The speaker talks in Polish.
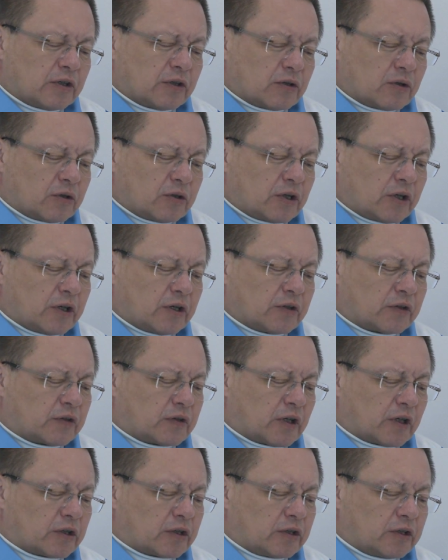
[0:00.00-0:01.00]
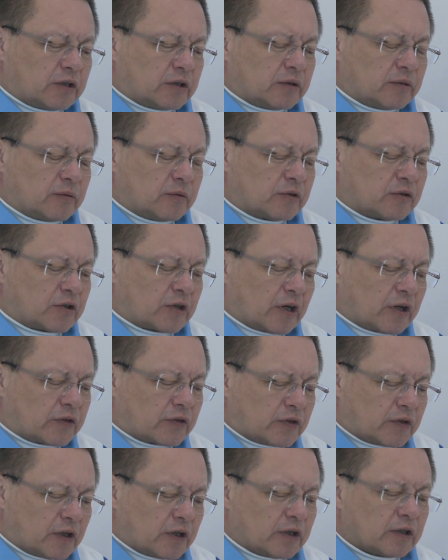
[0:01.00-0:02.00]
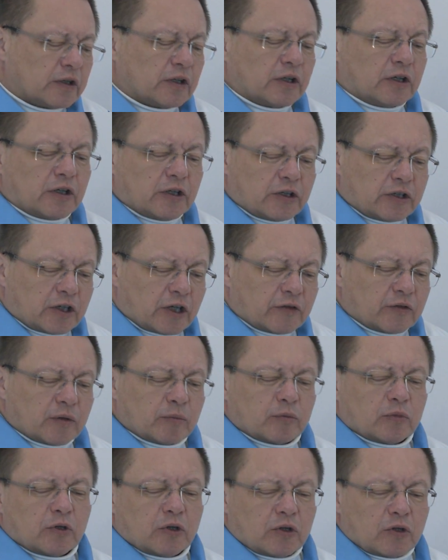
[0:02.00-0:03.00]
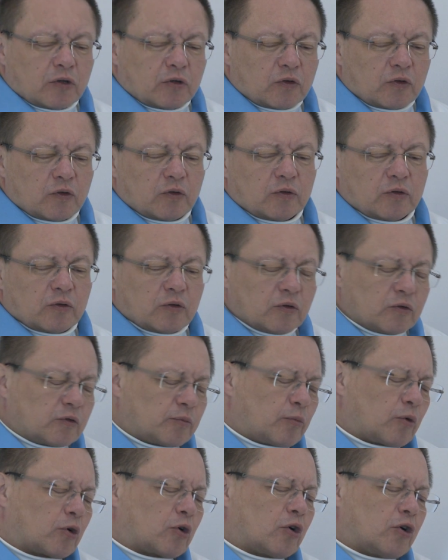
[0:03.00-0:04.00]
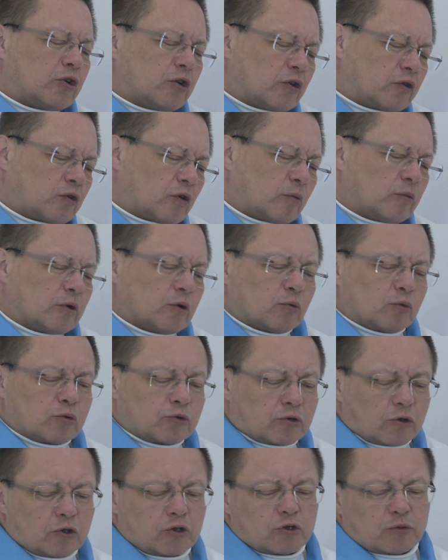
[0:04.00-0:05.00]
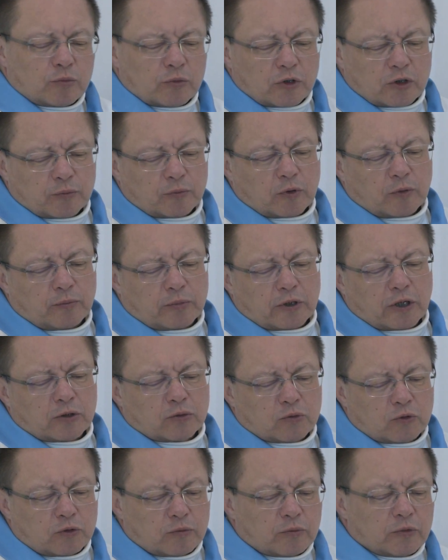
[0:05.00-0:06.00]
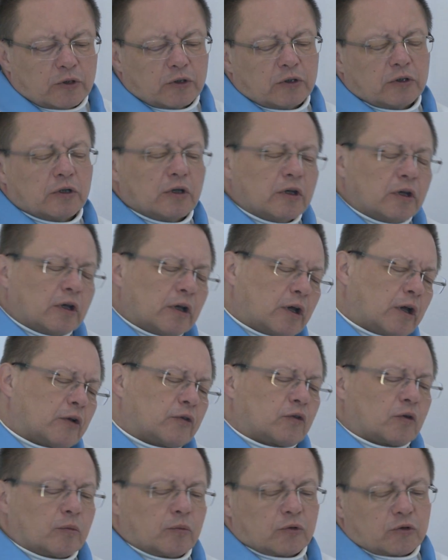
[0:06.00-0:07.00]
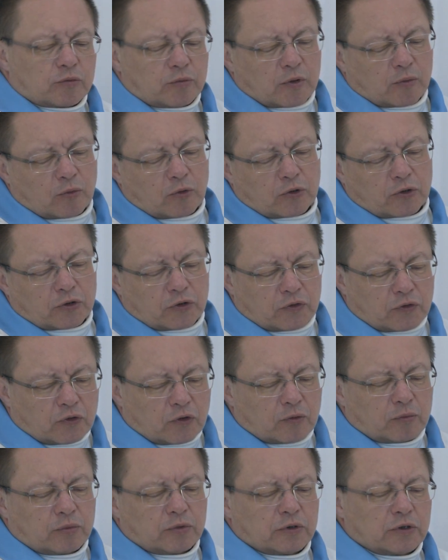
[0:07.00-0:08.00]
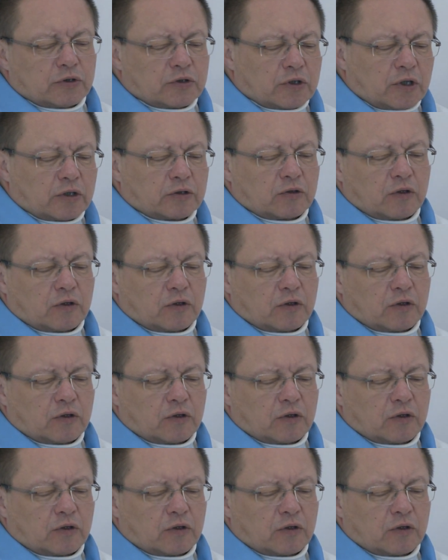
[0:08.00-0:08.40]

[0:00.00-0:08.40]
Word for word: to nie jest taki czas na, nie wiem, spokojnie sobie usiądźmy i poplanujmy a co byśmy mogli zrobić, a